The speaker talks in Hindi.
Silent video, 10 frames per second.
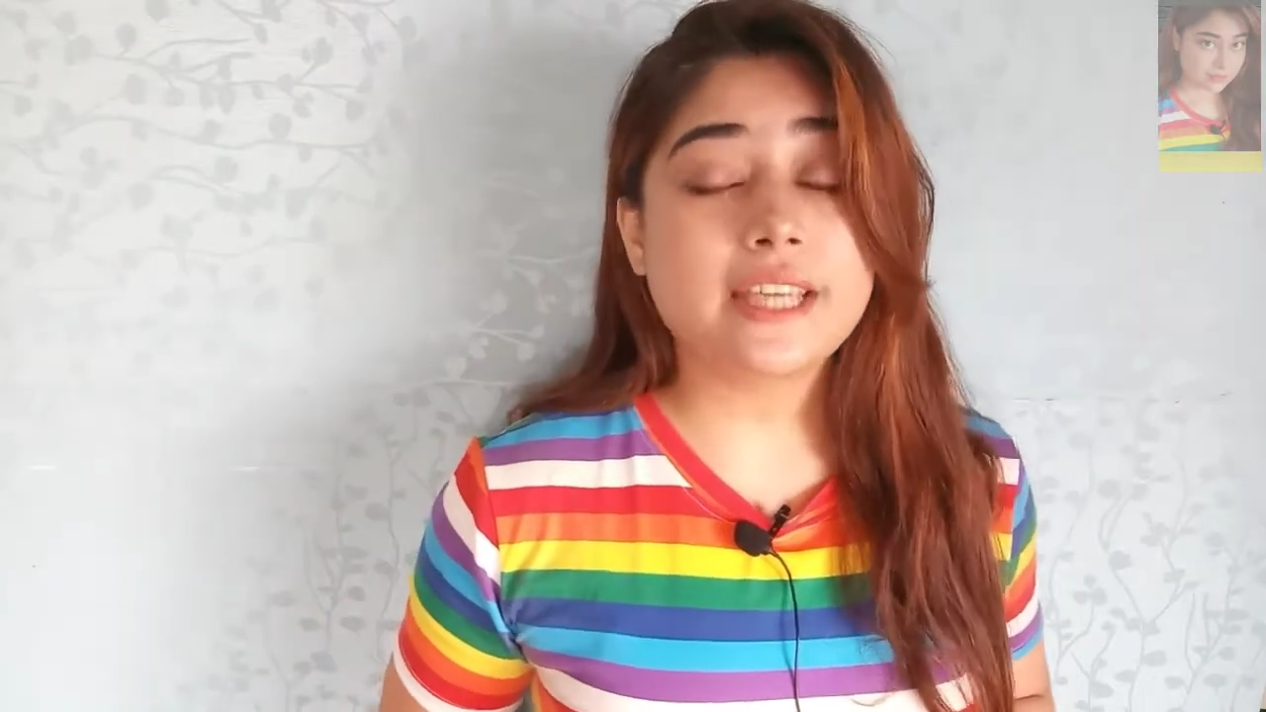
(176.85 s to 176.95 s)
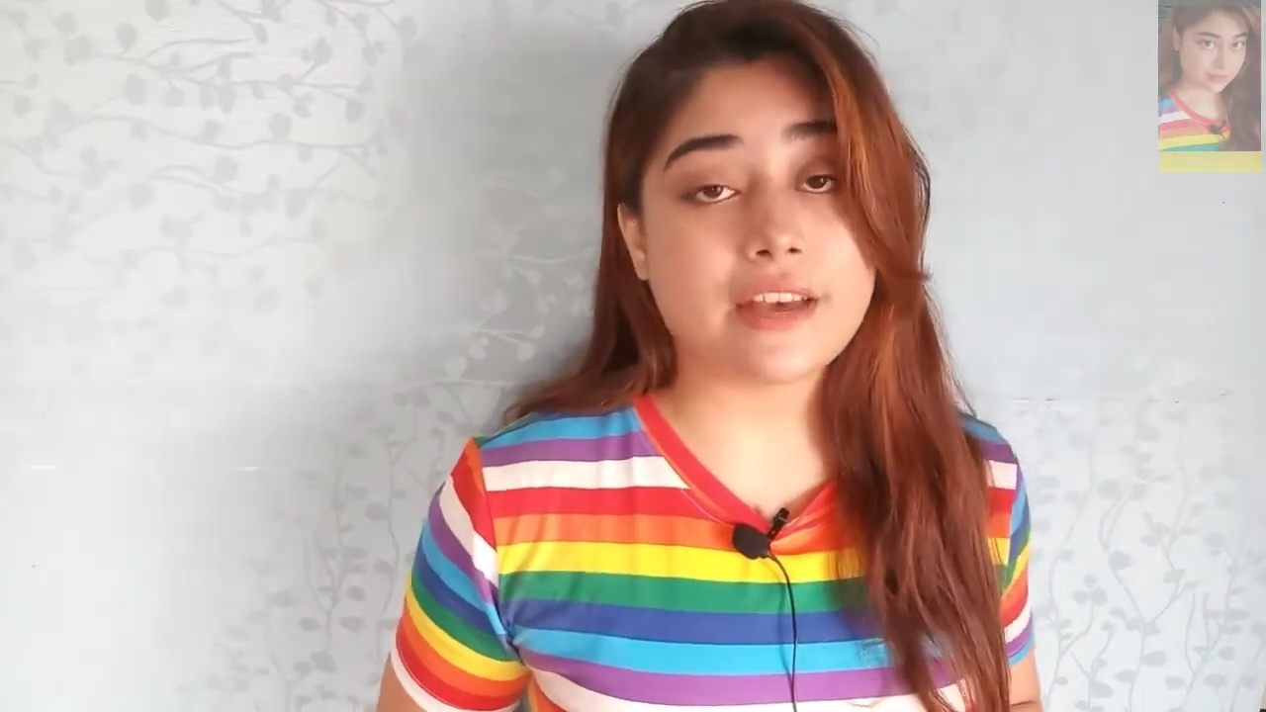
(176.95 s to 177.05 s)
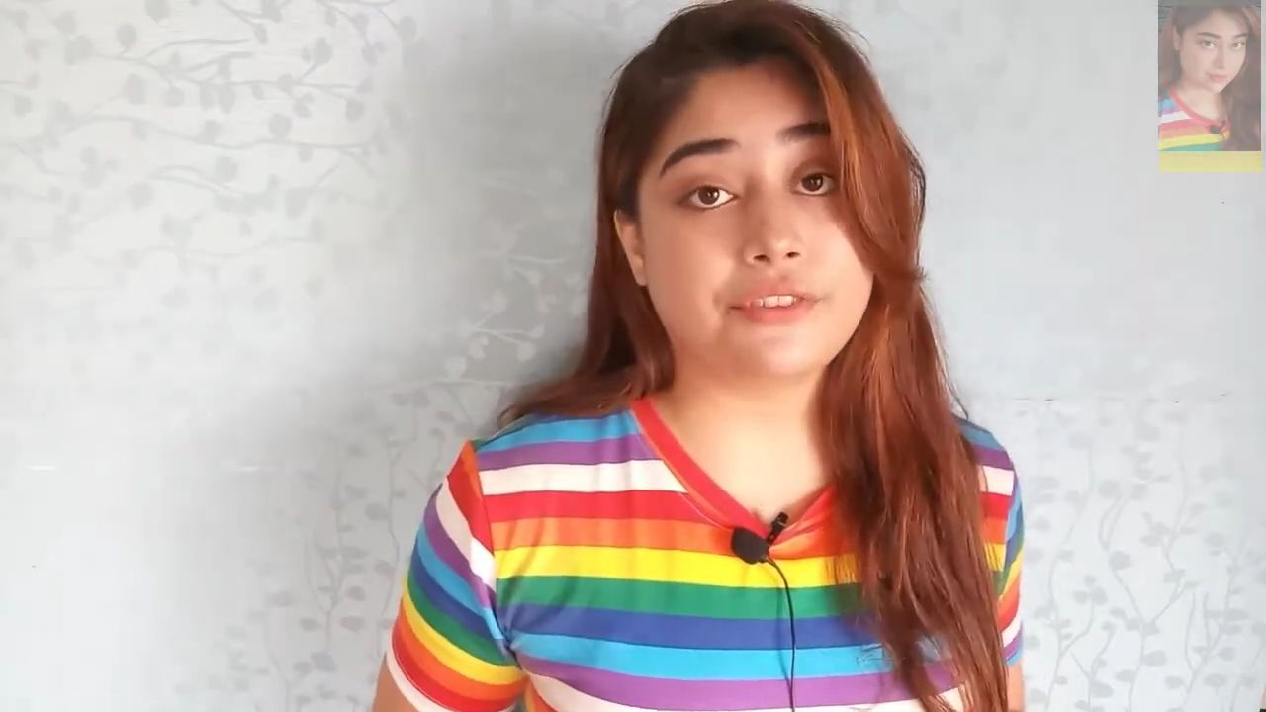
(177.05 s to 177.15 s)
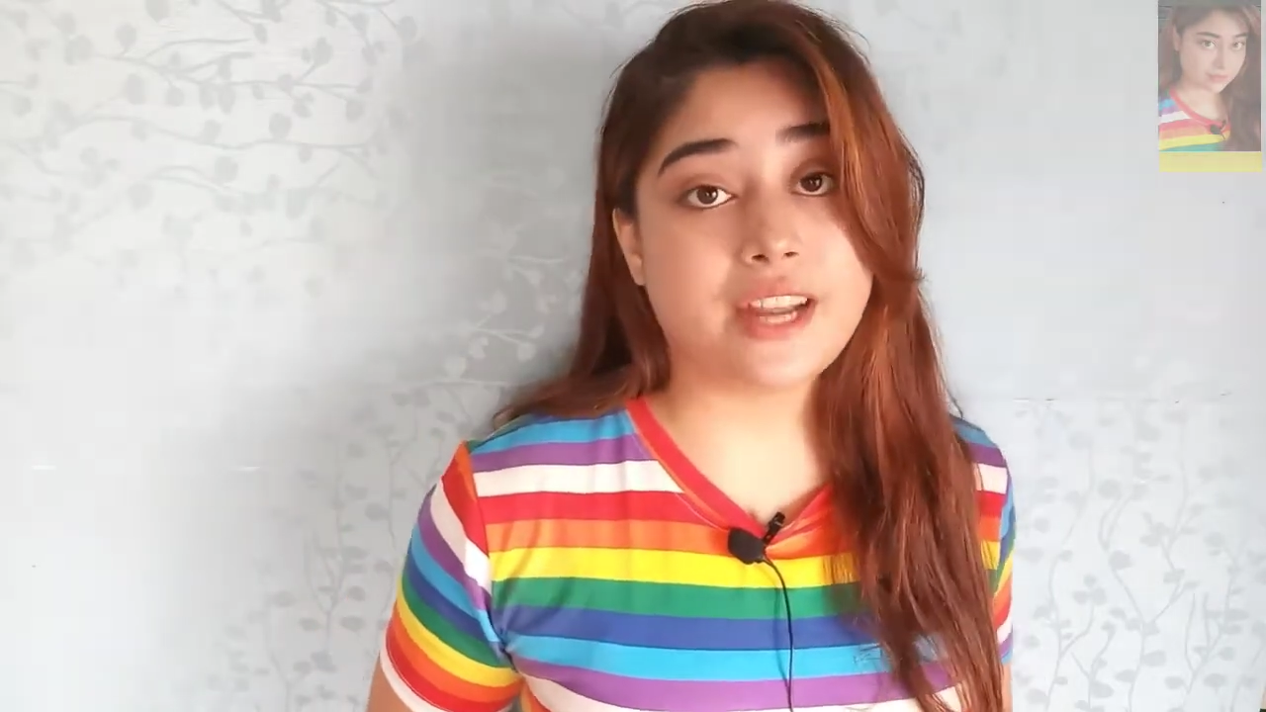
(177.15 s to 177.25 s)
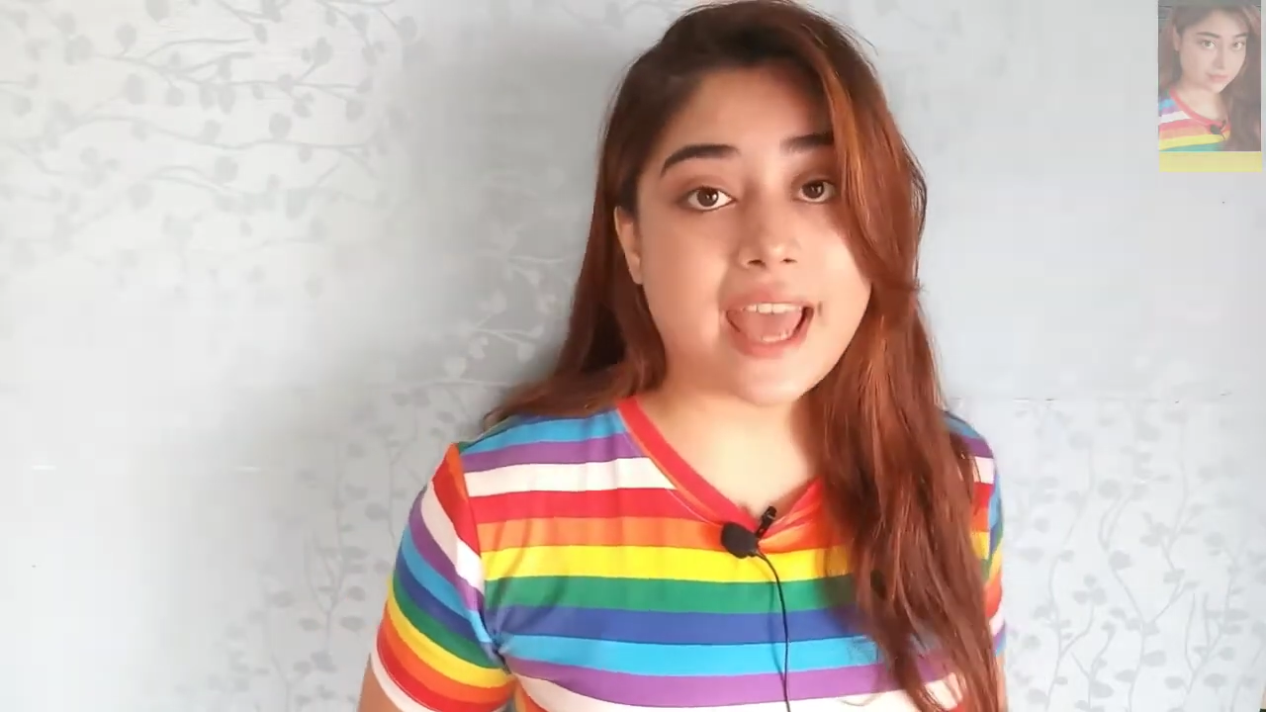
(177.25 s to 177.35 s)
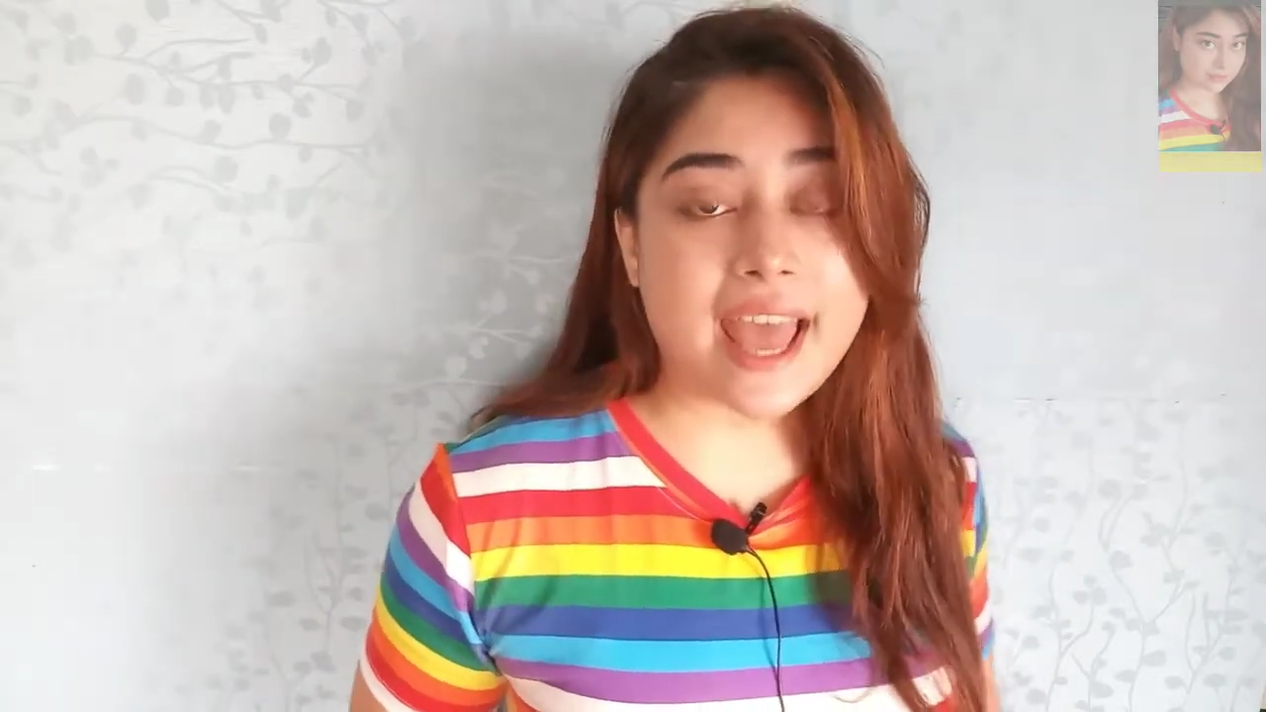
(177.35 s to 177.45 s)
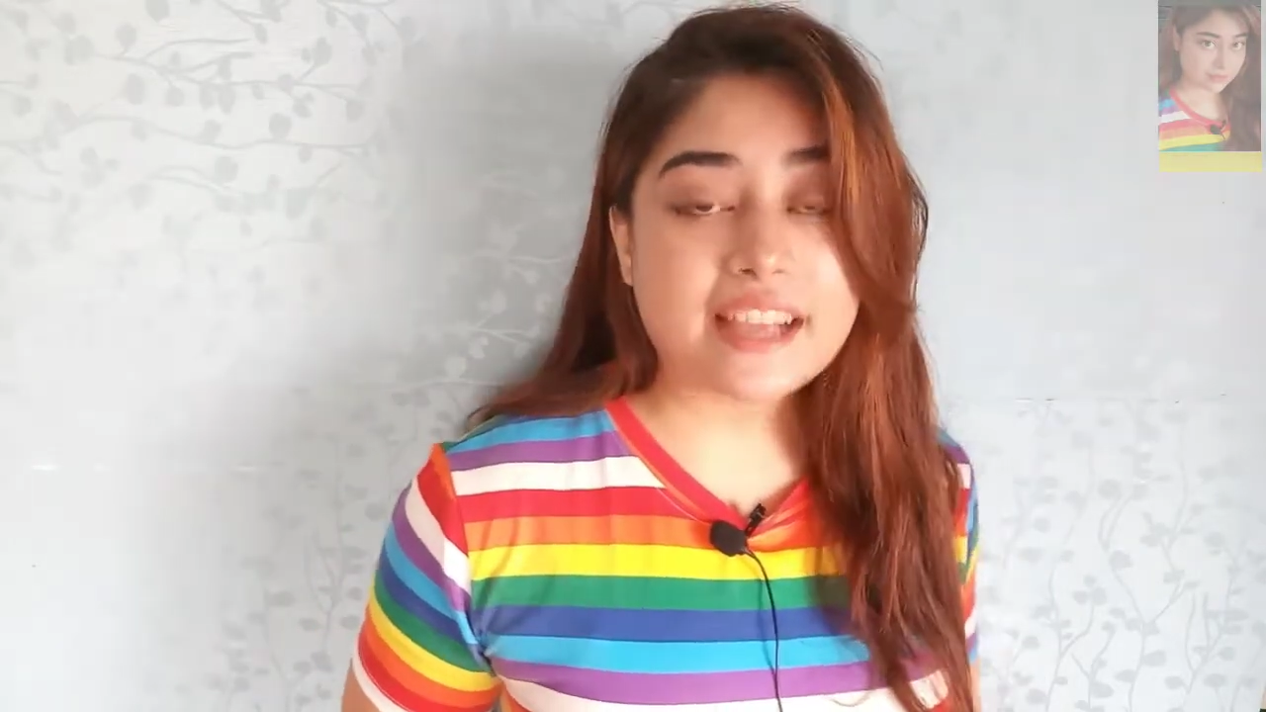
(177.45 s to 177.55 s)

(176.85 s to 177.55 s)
या फिर